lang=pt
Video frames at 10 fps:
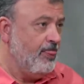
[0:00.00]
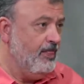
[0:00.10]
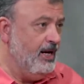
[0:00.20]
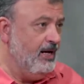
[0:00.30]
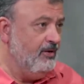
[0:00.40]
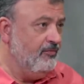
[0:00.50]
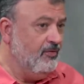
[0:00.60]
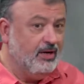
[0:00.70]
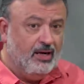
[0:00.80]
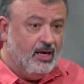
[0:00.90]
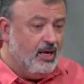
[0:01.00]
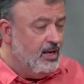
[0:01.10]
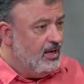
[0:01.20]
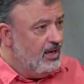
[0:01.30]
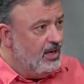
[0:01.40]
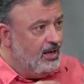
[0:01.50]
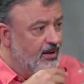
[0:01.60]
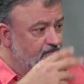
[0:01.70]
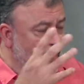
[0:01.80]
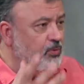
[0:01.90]
Né? Ela foi
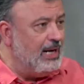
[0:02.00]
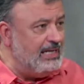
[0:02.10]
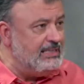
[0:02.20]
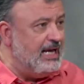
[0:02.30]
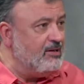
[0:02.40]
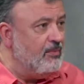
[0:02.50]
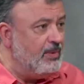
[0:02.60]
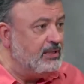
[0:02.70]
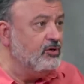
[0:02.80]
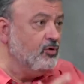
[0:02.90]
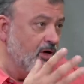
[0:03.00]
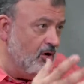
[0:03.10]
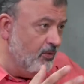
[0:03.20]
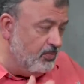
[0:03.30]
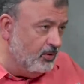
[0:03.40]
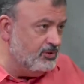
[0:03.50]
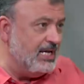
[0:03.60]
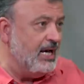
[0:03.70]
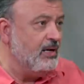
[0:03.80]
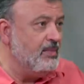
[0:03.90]
eh, popularizada a partir do Leopold
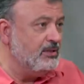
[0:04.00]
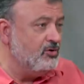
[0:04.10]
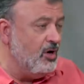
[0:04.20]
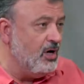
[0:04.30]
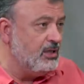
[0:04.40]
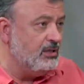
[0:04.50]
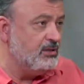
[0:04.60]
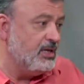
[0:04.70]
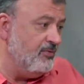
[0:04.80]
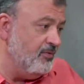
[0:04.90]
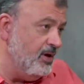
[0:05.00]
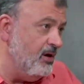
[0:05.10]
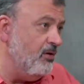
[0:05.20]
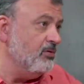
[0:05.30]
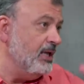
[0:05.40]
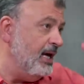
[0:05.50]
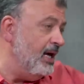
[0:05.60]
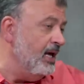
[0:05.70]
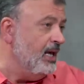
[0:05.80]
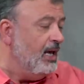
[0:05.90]
zahar Mazok, que escreveu né,